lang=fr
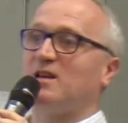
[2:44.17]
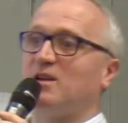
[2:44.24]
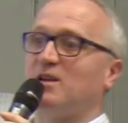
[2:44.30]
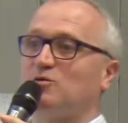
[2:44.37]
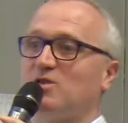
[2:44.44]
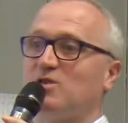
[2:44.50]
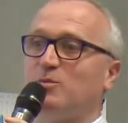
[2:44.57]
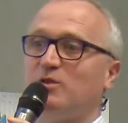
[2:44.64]
C'est
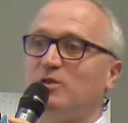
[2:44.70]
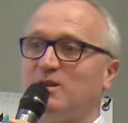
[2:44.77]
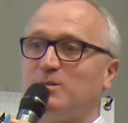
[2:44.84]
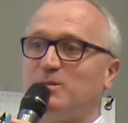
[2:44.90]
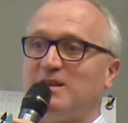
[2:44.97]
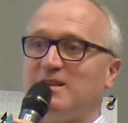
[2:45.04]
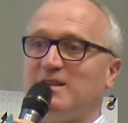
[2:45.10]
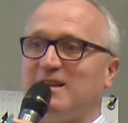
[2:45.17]
un sujet pour les
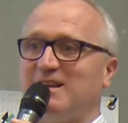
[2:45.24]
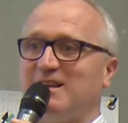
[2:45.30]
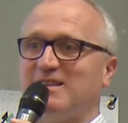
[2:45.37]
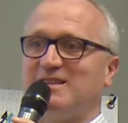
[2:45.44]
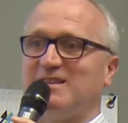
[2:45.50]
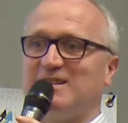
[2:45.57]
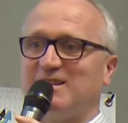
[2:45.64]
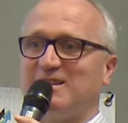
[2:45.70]

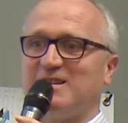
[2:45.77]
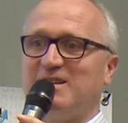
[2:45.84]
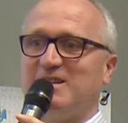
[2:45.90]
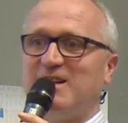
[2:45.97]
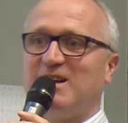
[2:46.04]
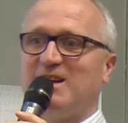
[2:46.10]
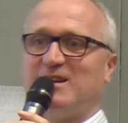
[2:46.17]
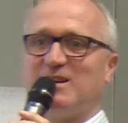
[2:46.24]
spécialistes.
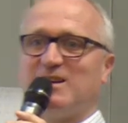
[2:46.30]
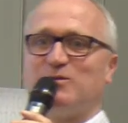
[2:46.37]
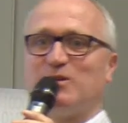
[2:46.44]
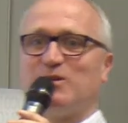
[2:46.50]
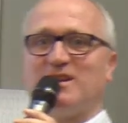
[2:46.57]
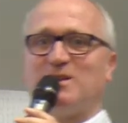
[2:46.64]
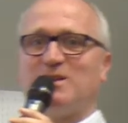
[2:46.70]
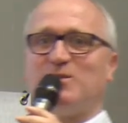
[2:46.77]
il
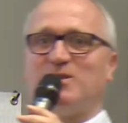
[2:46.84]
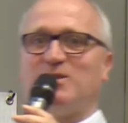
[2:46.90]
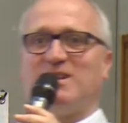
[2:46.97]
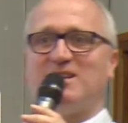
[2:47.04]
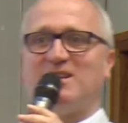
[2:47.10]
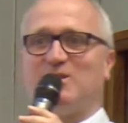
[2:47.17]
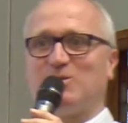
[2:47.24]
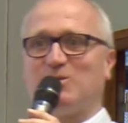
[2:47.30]
faudra
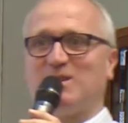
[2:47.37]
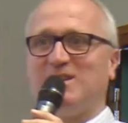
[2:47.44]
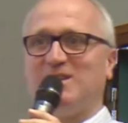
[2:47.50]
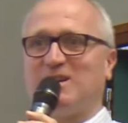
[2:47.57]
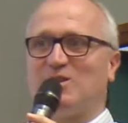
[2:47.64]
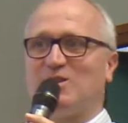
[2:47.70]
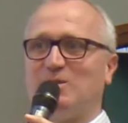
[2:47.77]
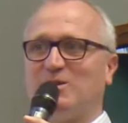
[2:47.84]
demander à des gens qui dirigent